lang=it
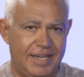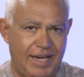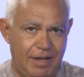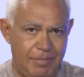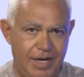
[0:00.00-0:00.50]

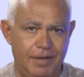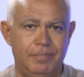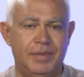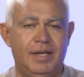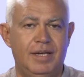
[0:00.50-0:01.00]
Camera.
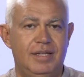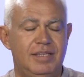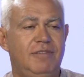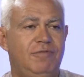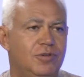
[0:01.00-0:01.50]

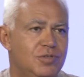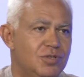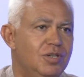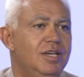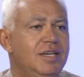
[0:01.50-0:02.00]

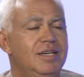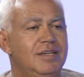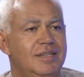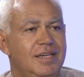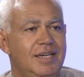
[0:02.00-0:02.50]
D'Alfonso,
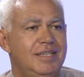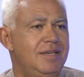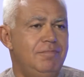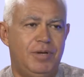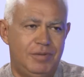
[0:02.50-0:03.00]
è
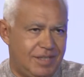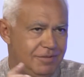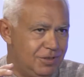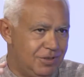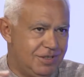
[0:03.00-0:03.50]
sempre, tra
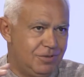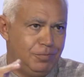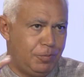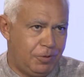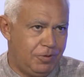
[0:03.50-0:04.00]
virgolette, un
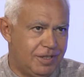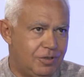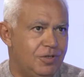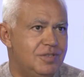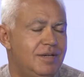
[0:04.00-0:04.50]
po'
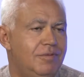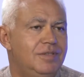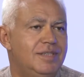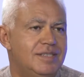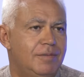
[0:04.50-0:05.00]
provocatorio,
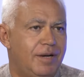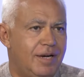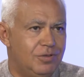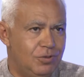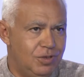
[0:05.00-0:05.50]
stavolta sta
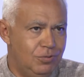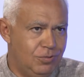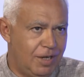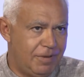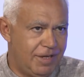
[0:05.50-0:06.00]
parlando di
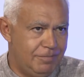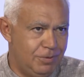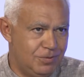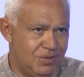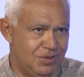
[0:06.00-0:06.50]
Luna per
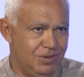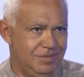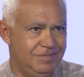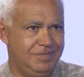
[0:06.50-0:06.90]
l'Abruzzo?